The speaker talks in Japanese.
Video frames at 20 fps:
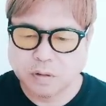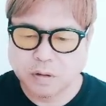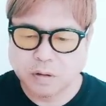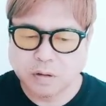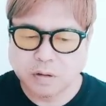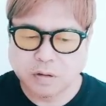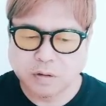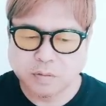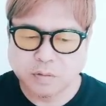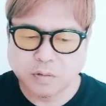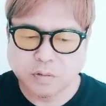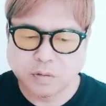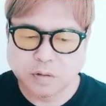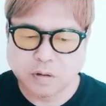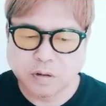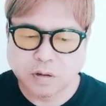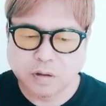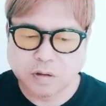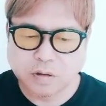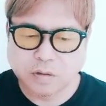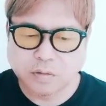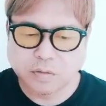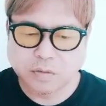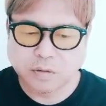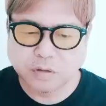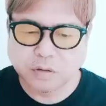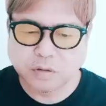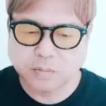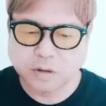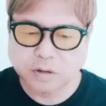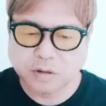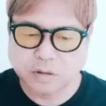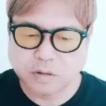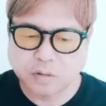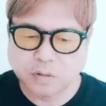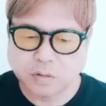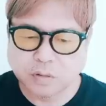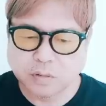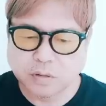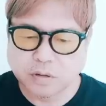えー、自分の会社の雰囲気と全
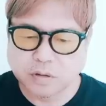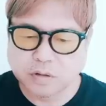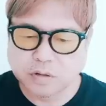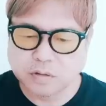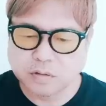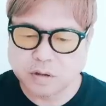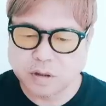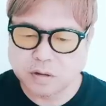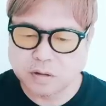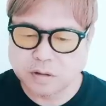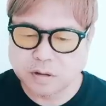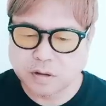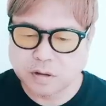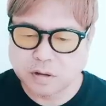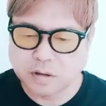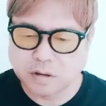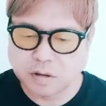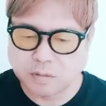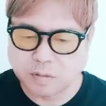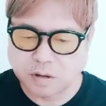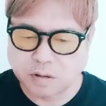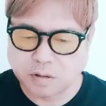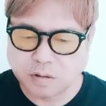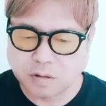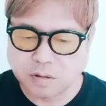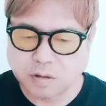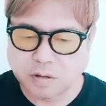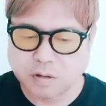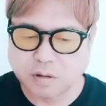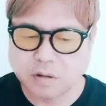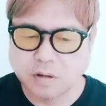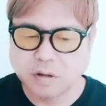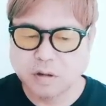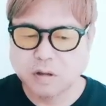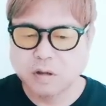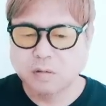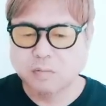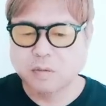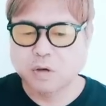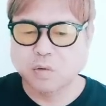く異なる中年サラリーマン。だから、
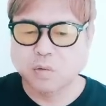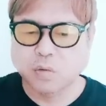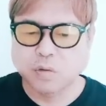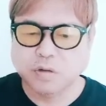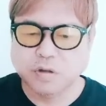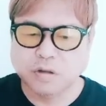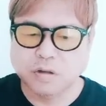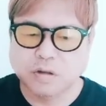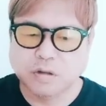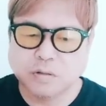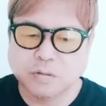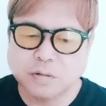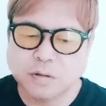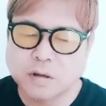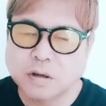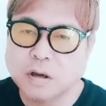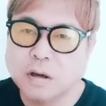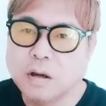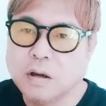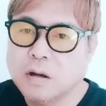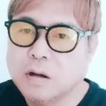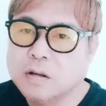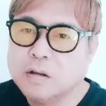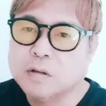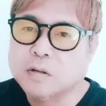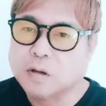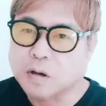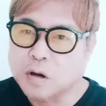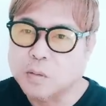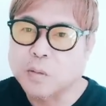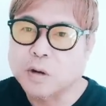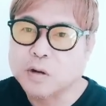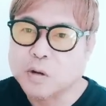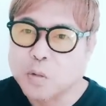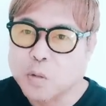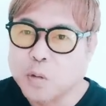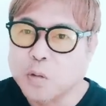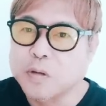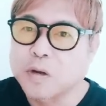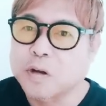まあ、おじキュン系なんですかね。ま
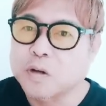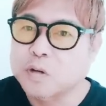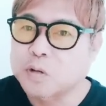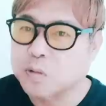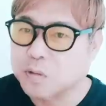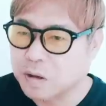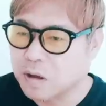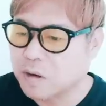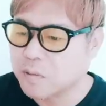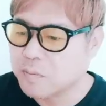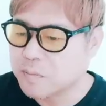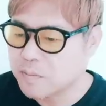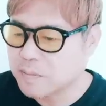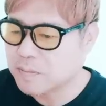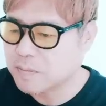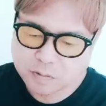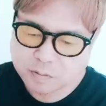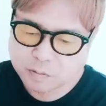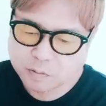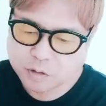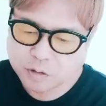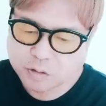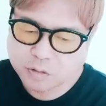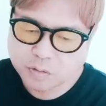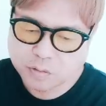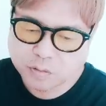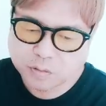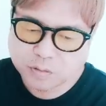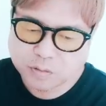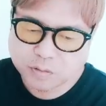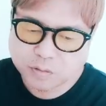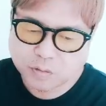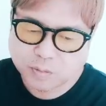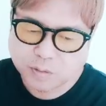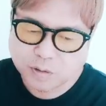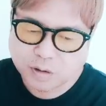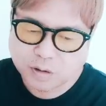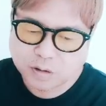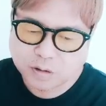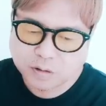たこうなるとね。そういうの
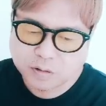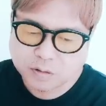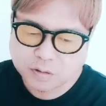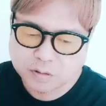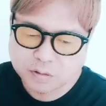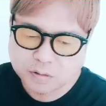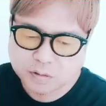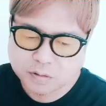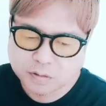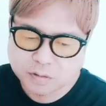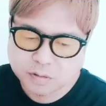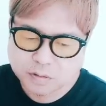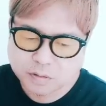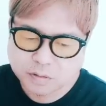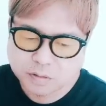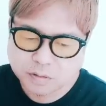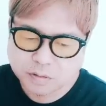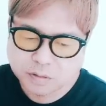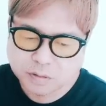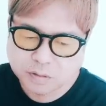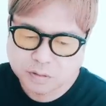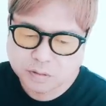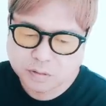もありつつ、